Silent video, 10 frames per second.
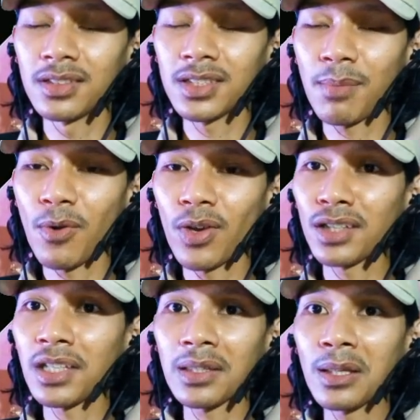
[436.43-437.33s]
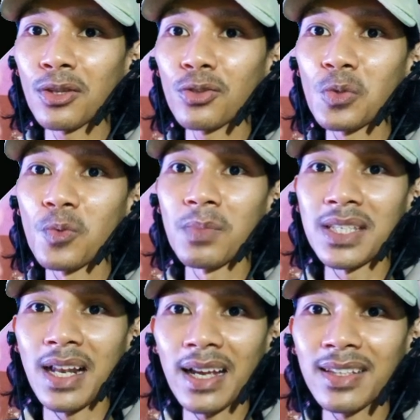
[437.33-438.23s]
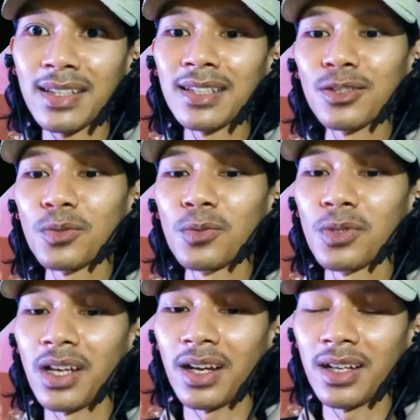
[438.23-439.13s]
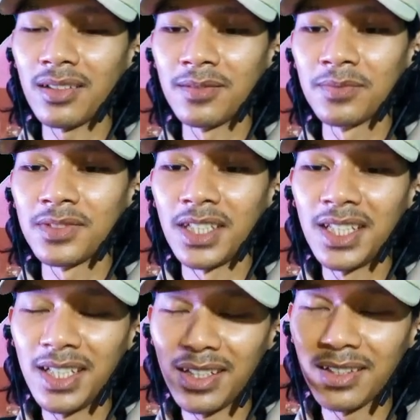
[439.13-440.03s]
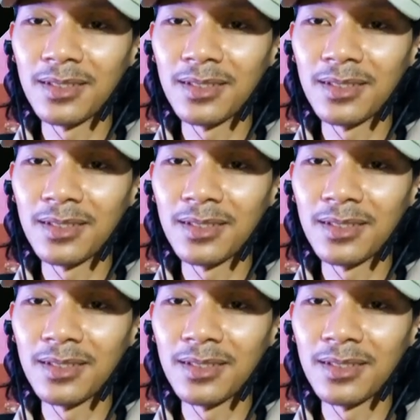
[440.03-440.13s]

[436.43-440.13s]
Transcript: sama orang tertentu misalkan gitu ya kan jadi